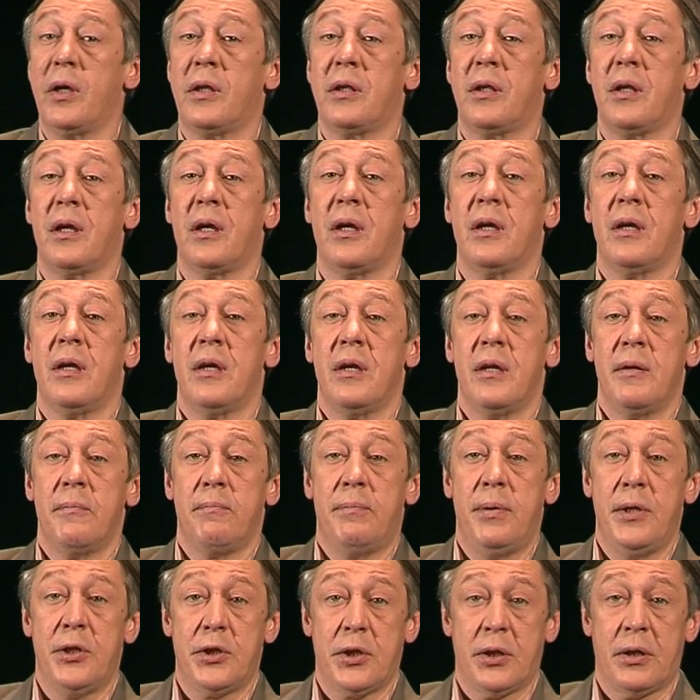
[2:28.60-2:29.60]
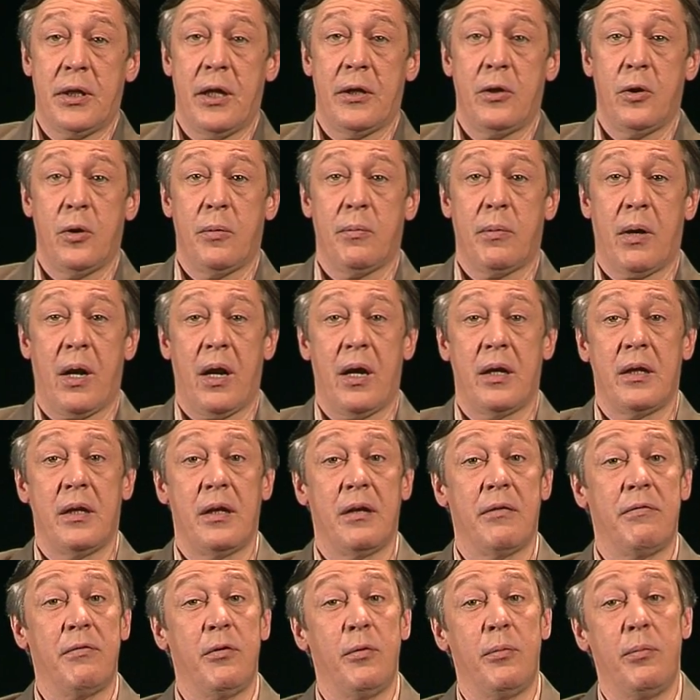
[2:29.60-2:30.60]
это пишет о нем
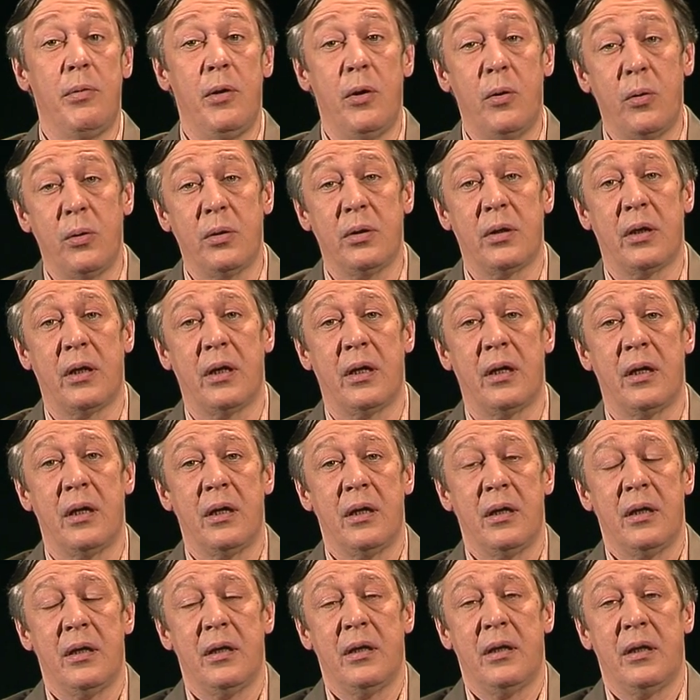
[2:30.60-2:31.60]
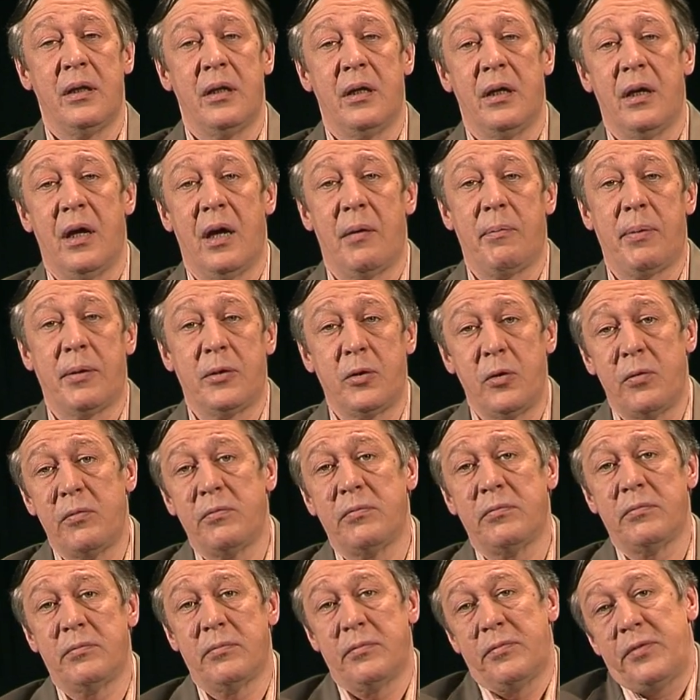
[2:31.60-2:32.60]
ранее влюбленная, а
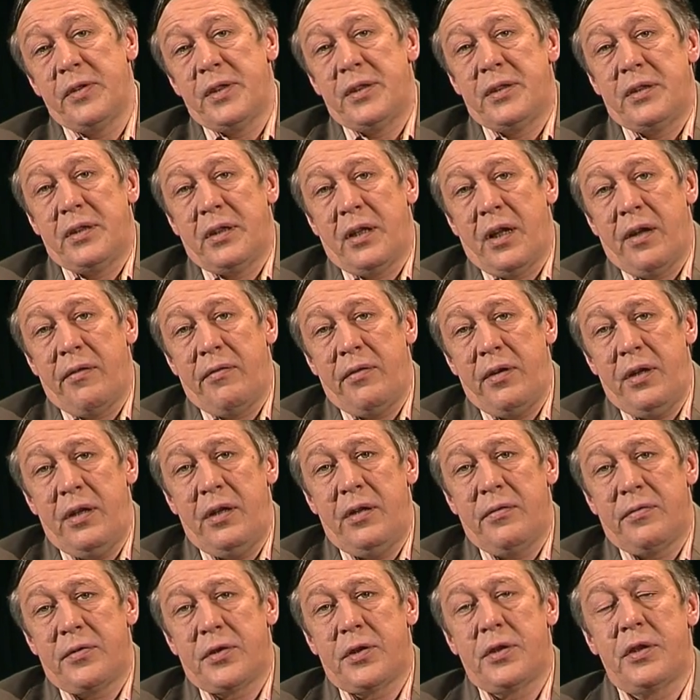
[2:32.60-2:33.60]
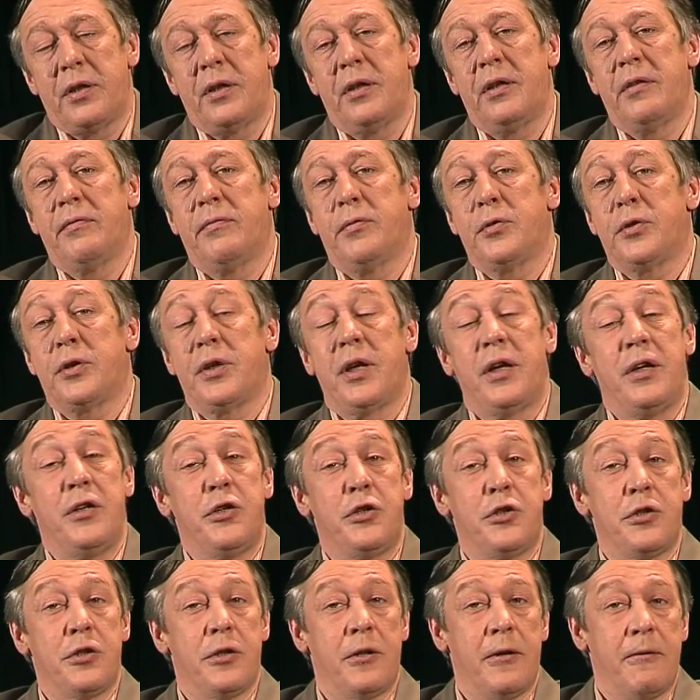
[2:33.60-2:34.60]
потом возненавидевшая его
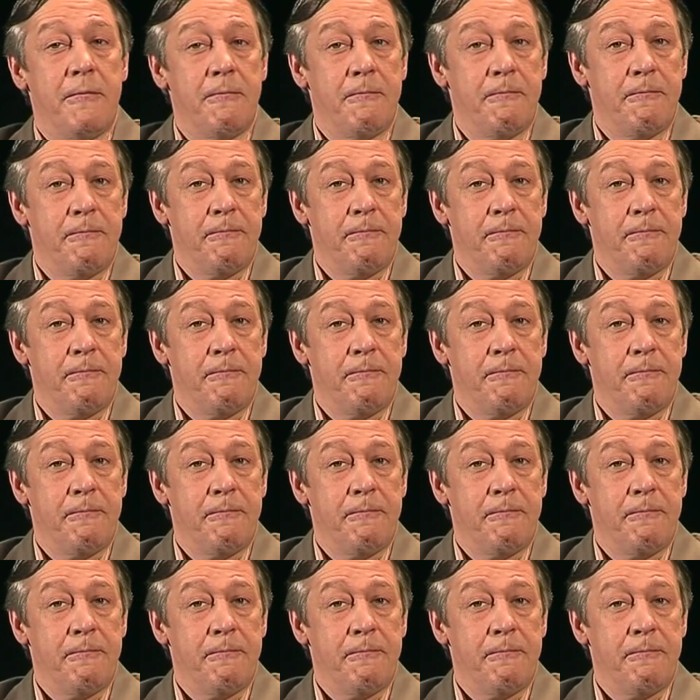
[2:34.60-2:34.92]
женщина.